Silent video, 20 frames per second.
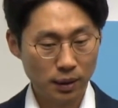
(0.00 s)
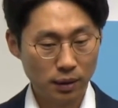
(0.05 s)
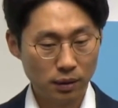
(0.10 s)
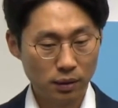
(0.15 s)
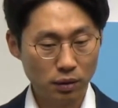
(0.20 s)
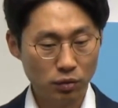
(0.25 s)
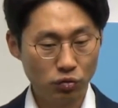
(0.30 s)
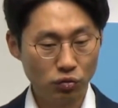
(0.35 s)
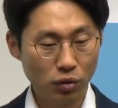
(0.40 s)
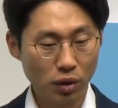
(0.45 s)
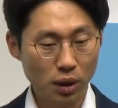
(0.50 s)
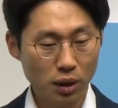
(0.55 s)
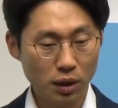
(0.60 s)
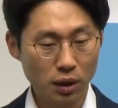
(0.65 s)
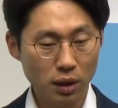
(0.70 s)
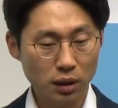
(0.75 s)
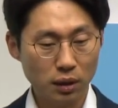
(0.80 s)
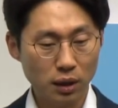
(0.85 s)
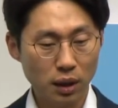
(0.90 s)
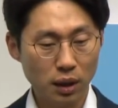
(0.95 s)
이제 중요한
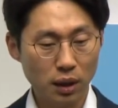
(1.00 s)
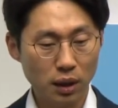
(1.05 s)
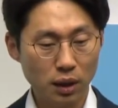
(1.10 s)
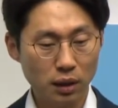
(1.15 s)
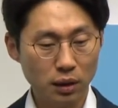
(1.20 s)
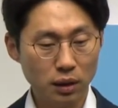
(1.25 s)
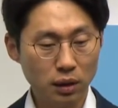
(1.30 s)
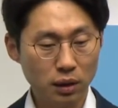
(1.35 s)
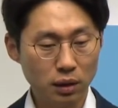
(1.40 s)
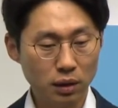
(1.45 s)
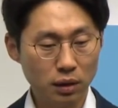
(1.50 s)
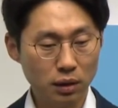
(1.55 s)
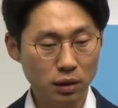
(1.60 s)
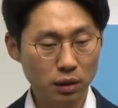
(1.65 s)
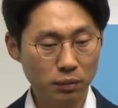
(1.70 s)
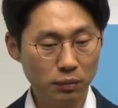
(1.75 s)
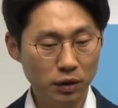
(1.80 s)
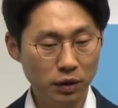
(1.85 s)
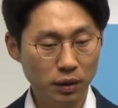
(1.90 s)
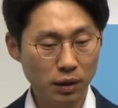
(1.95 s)
게 이제
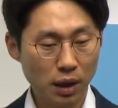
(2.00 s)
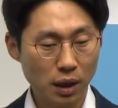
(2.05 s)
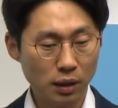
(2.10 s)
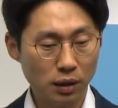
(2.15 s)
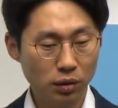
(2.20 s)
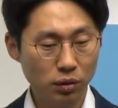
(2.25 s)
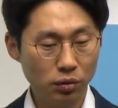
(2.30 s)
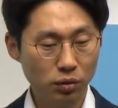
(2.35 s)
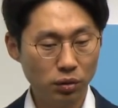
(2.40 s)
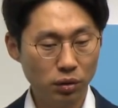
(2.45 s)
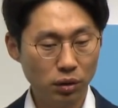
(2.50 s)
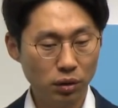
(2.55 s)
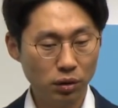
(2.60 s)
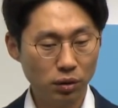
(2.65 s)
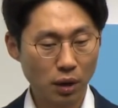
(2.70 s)
임금 인상이거든요.